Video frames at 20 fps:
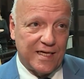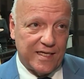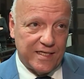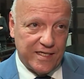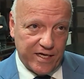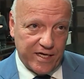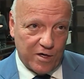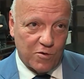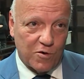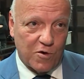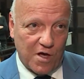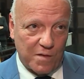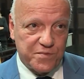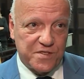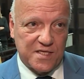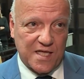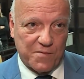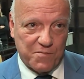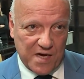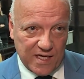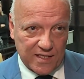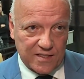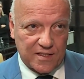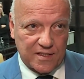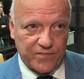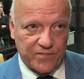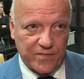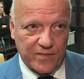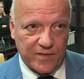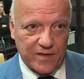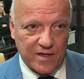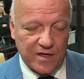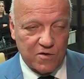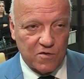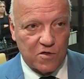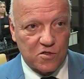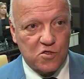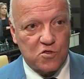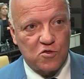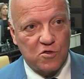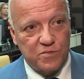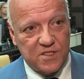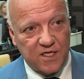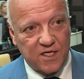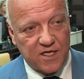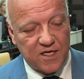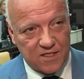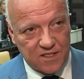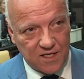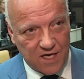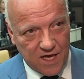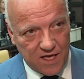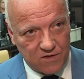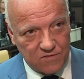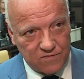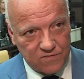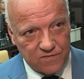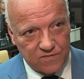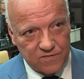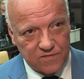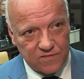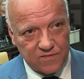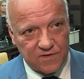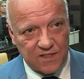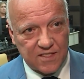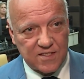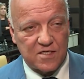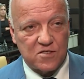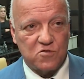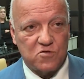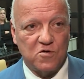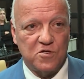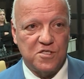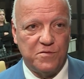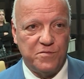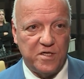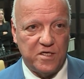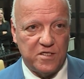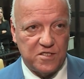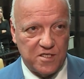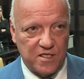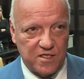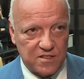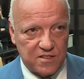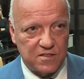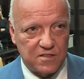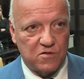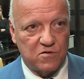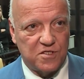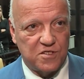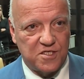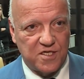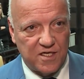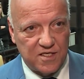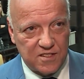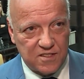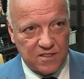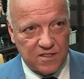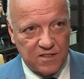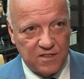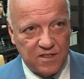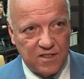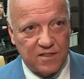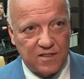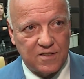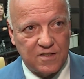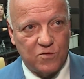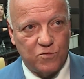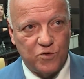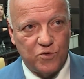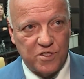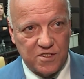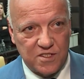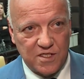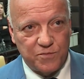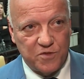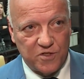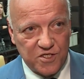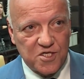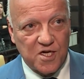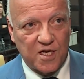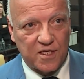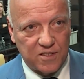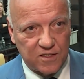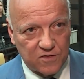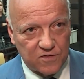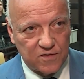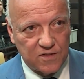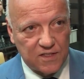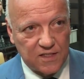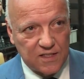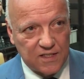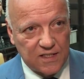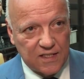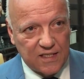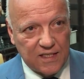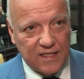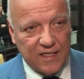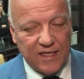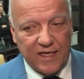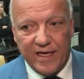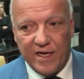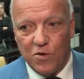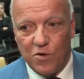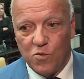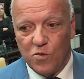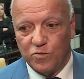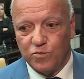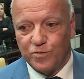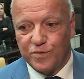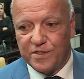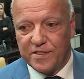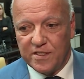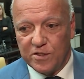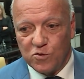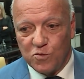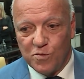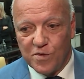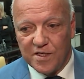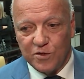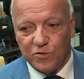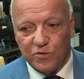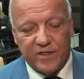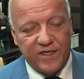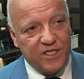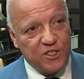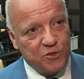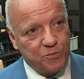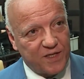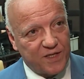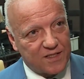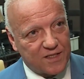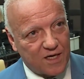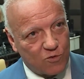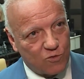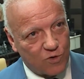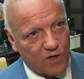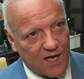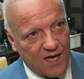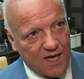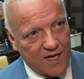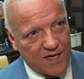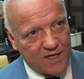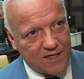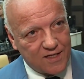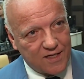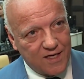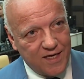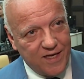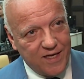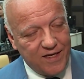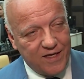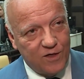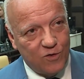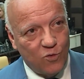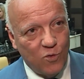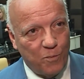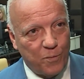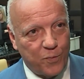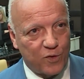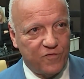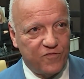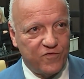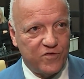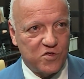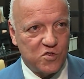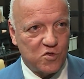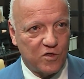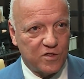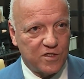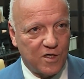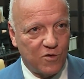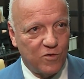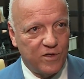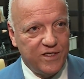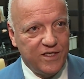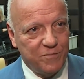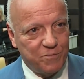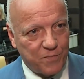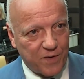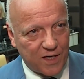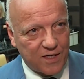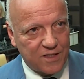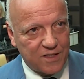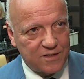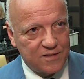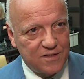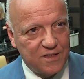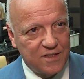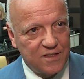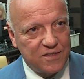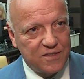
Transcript: Daniel Lopes da Mata é nosso subsecretário nas ações de emergências e urgência do município do Rio de Janeiro. É um ser humano espetacular e um profissional ímpar